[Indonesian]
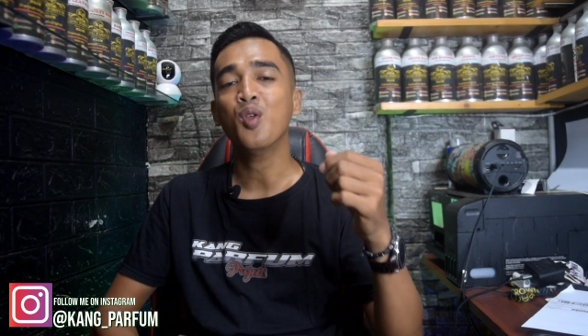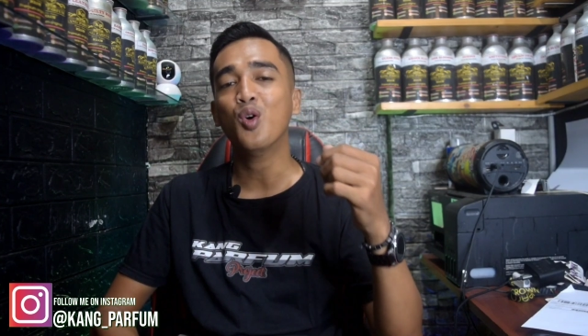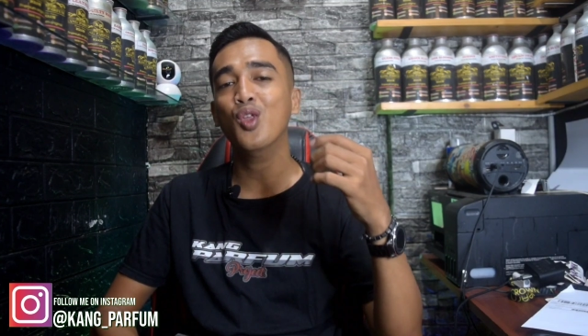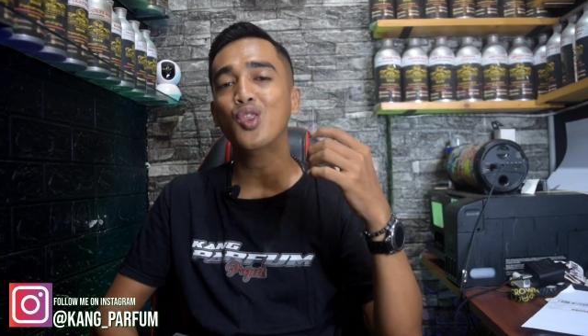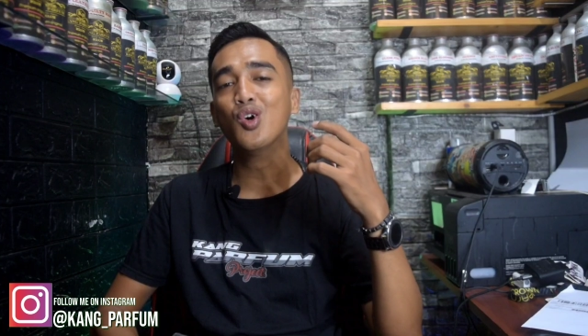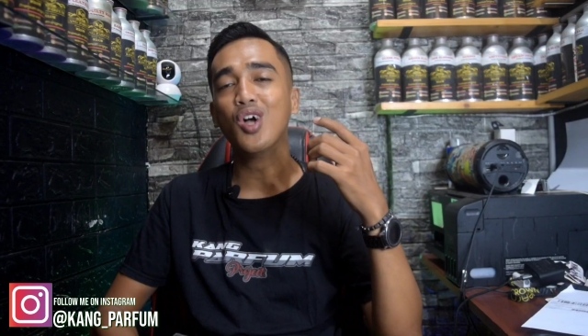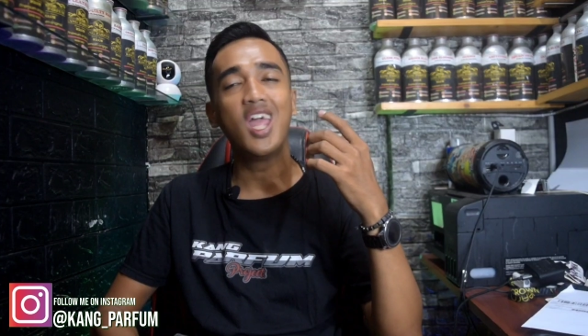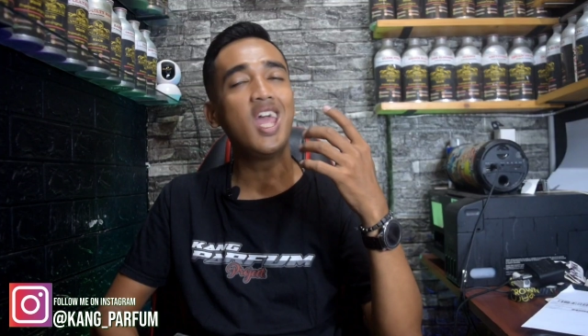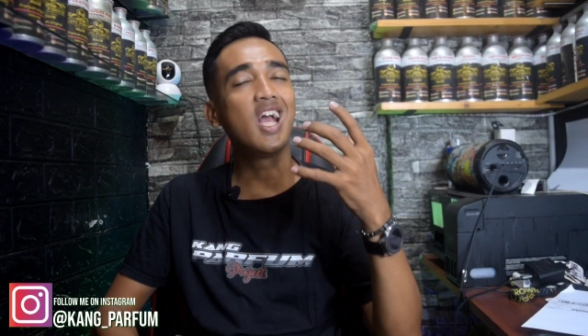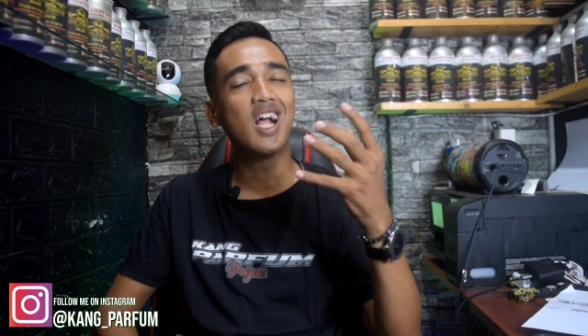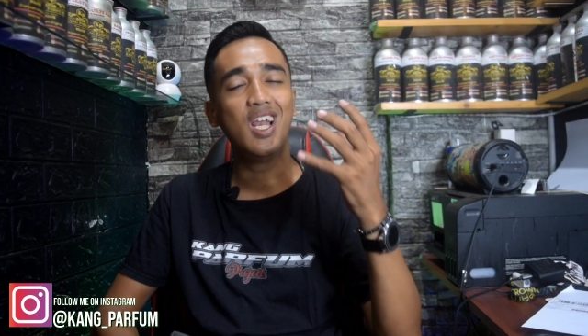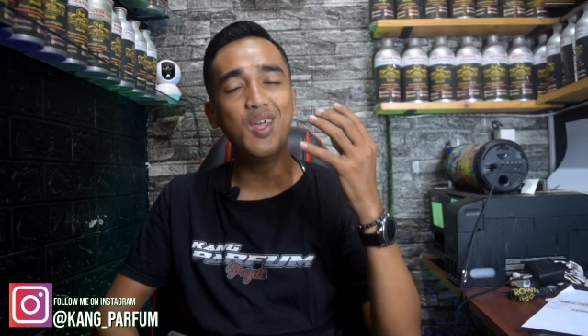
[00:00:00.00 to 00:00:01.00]
untuk
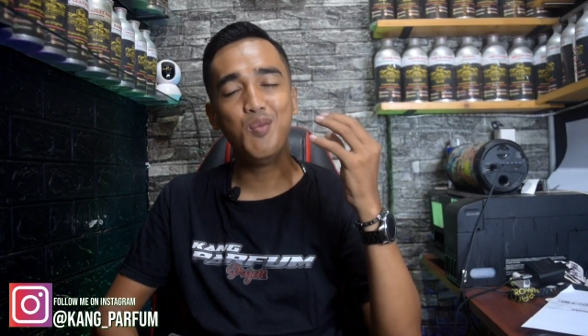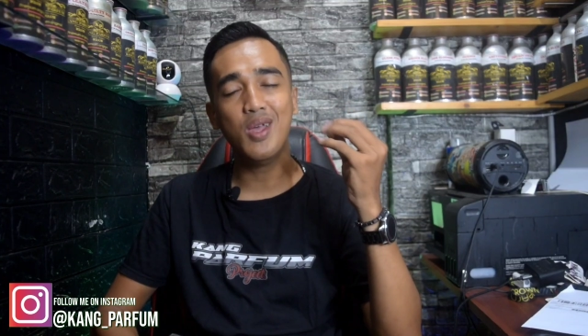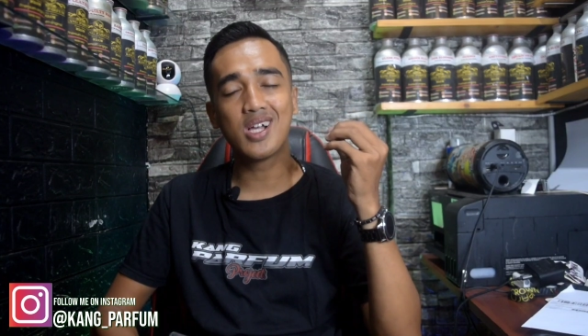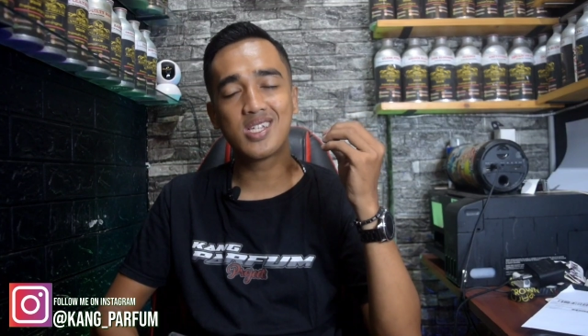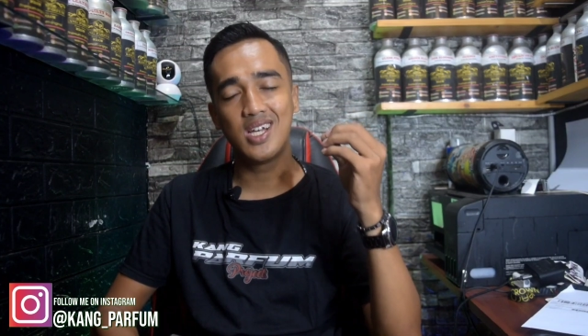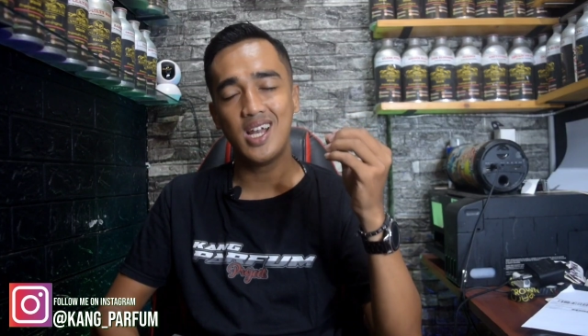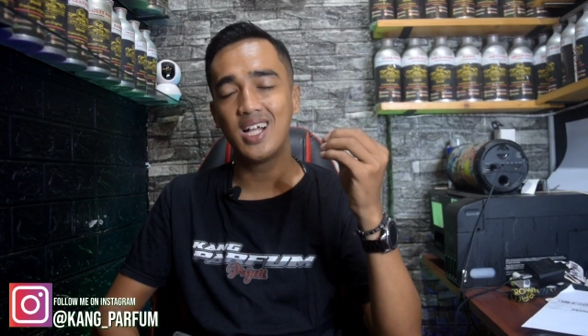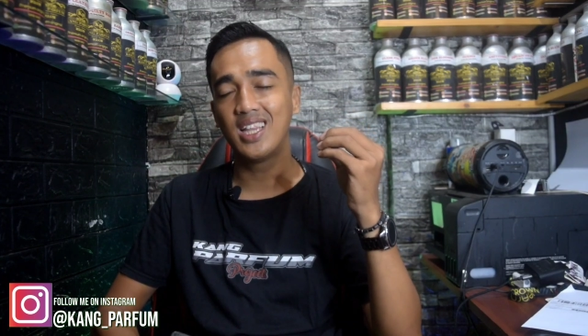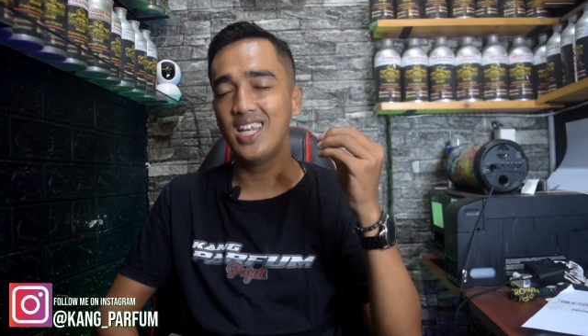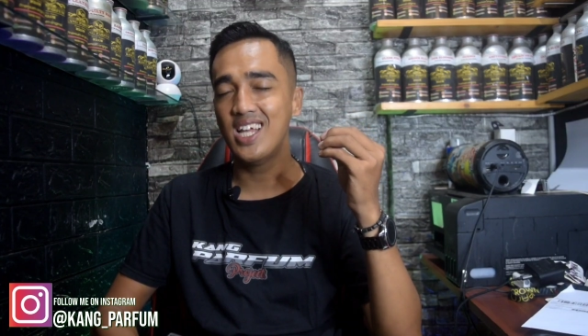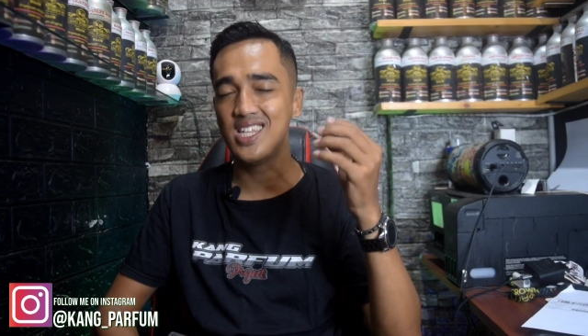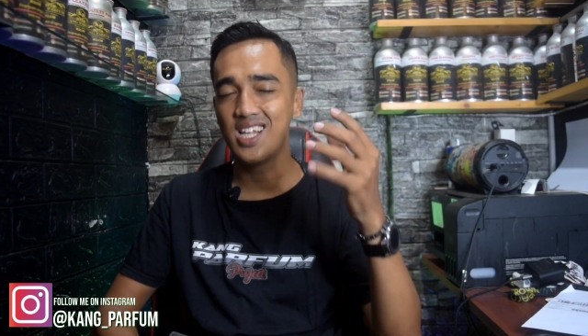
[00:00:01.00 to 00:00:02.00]
iklim yang sedang
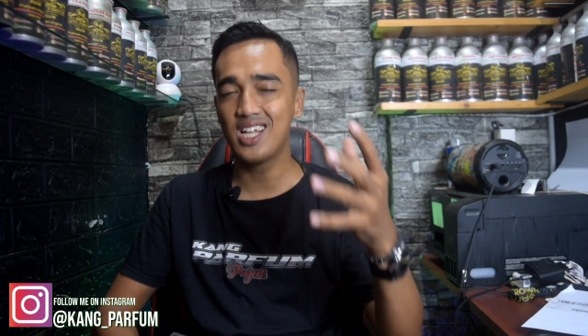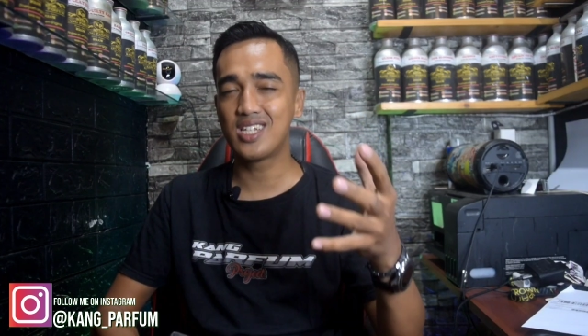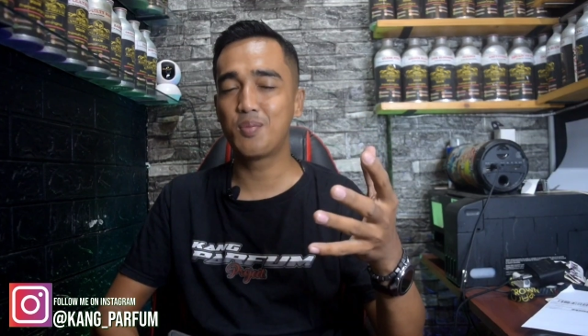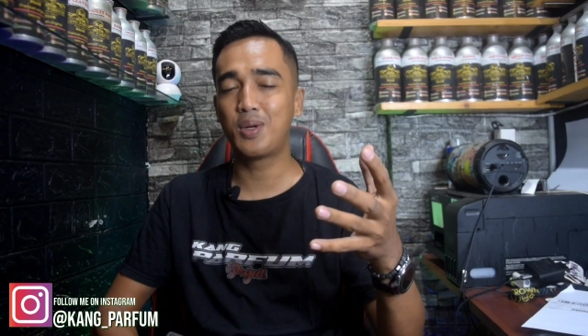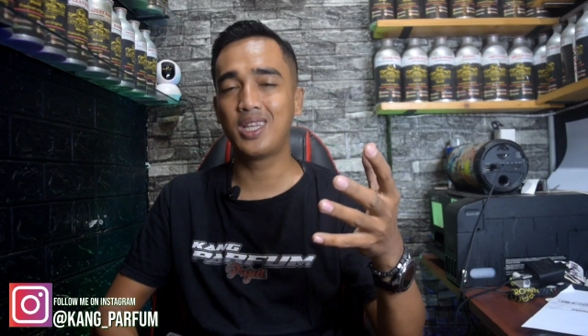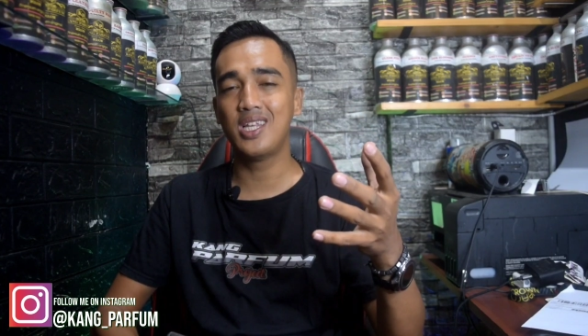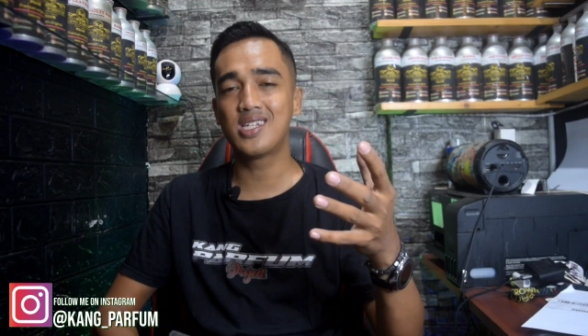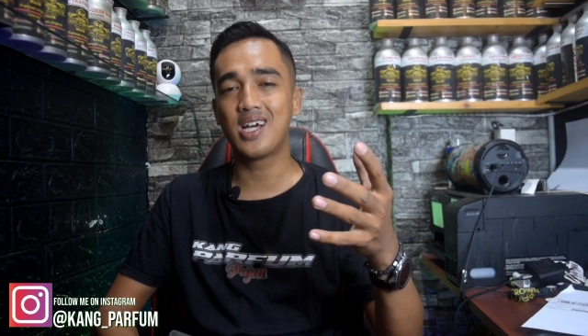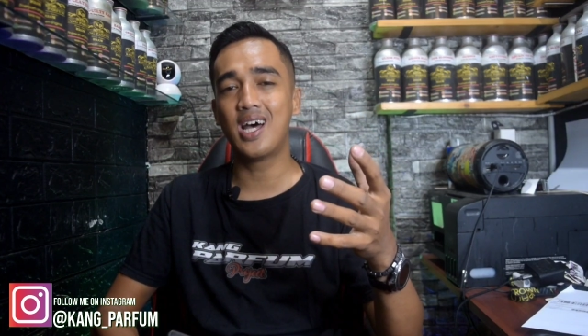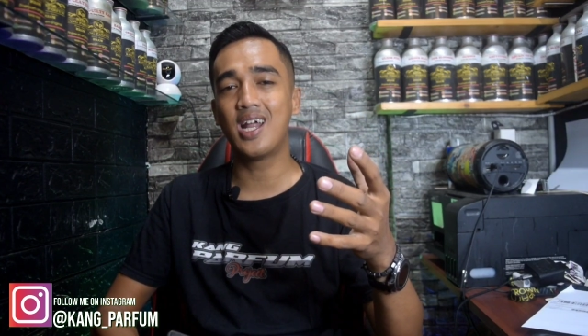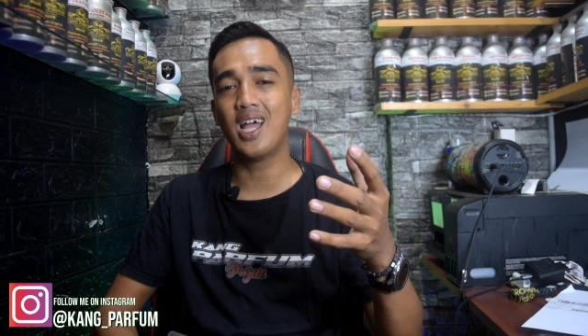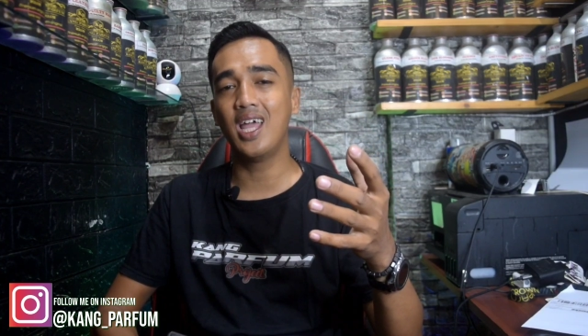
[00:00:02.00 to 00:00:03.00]
tidak jelas seperti
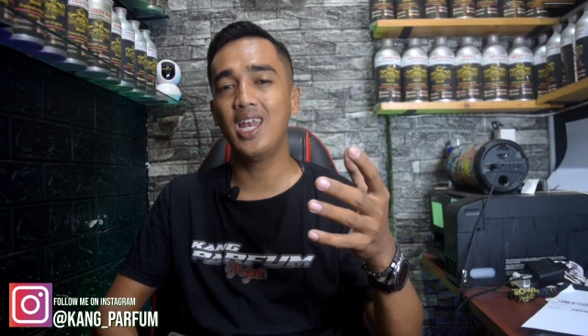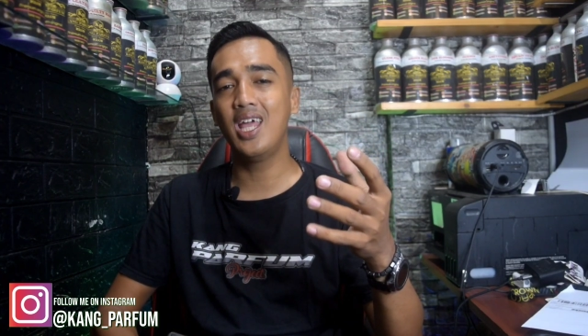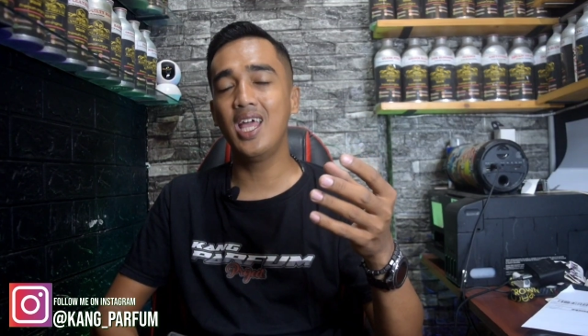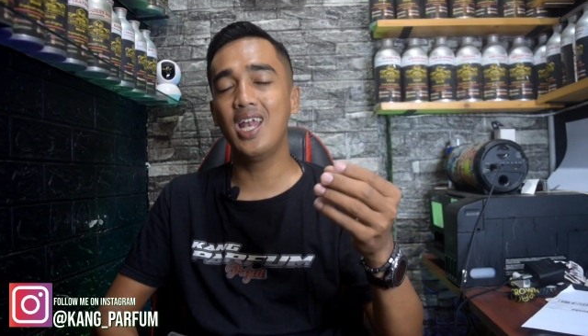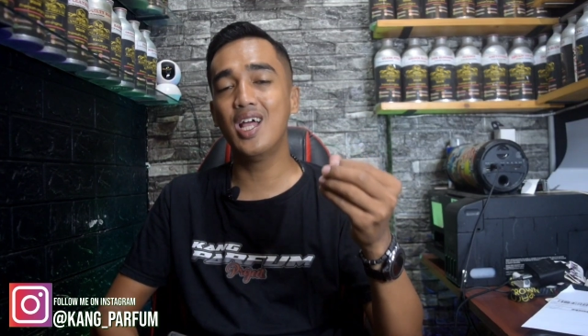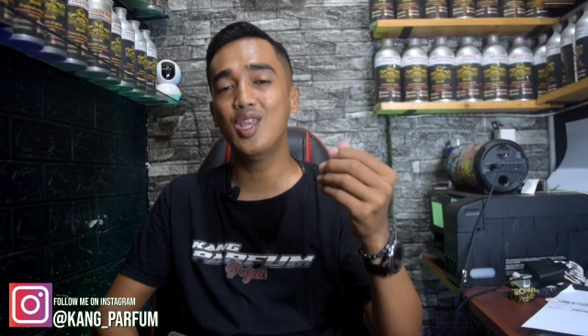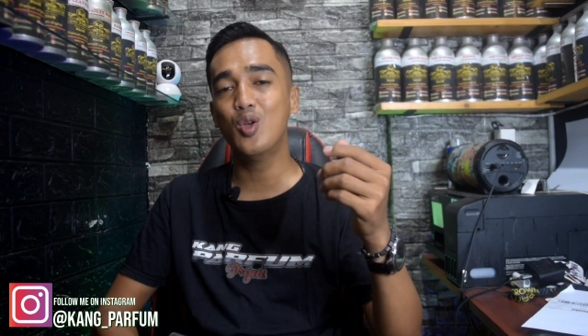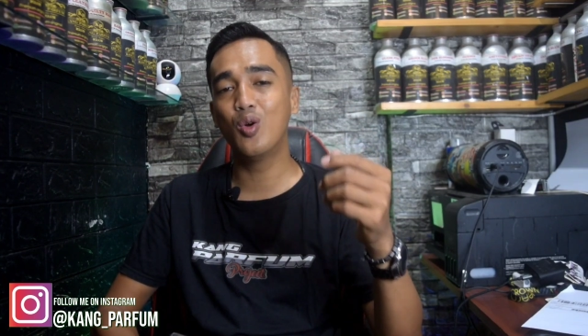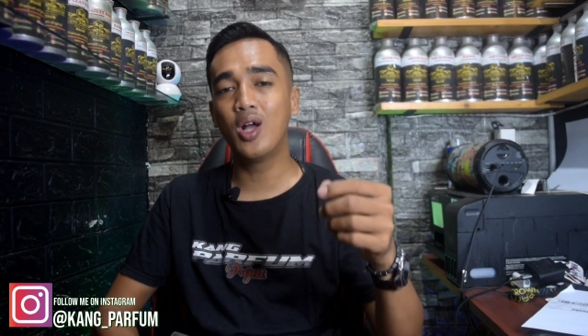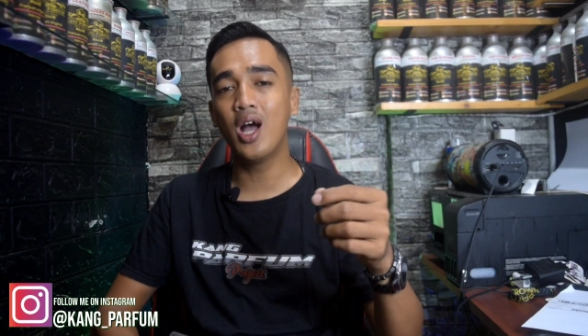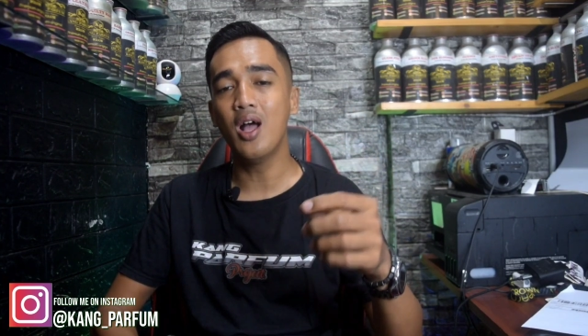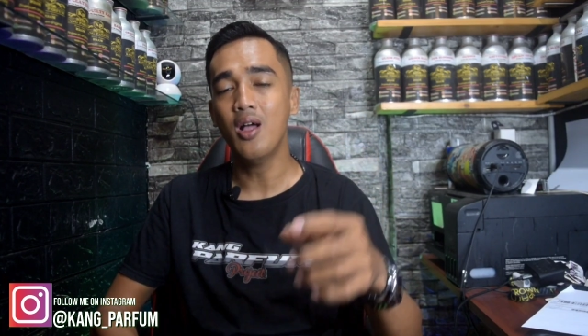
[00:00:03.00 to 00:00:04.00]
sekarang ini dan
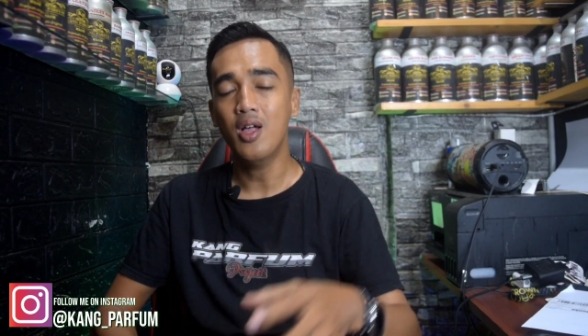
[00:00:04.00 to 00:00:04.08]
juga